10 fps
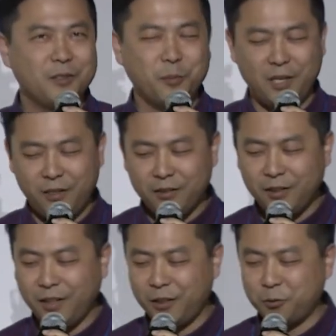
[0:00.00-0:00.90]

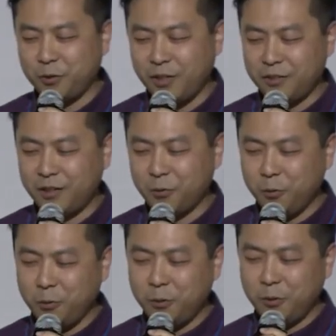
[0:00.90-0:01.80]
2008년에 중퇴를
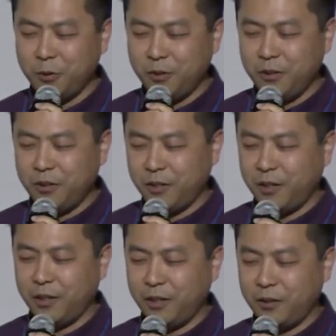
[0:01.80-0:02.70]
하고 예,
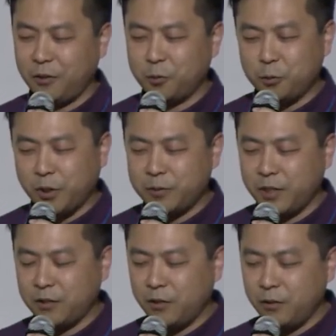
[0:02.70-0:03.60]
어, 구글에
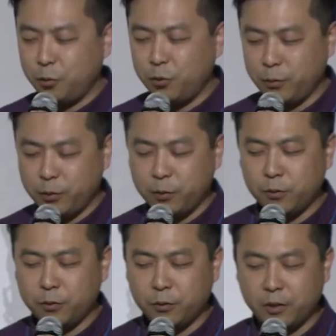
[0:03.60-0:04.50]
입사해서
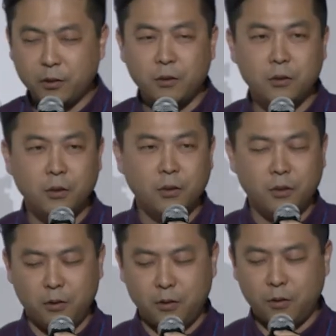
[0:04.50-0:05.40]
유튜브에서
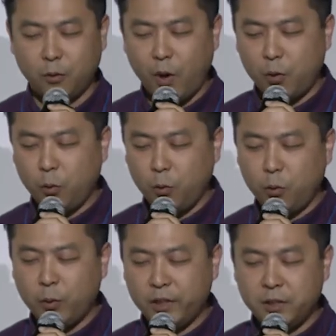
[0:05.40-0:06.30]
어,
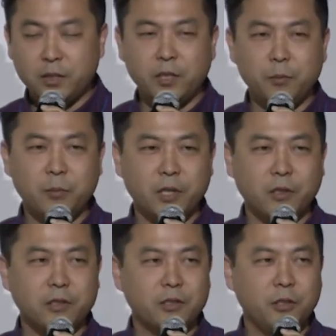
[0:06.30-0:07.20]
광고 엔진 팀에서
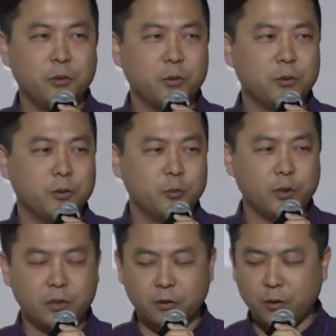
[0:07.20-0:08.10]
엔지니어로 근무를
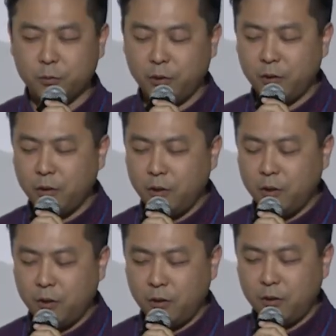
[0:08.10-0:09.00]
했었었고요.
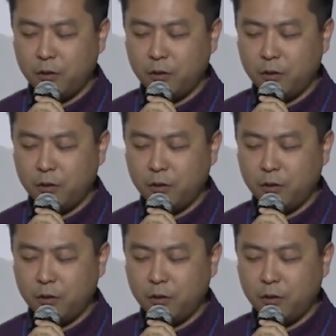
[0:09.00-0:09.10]
어,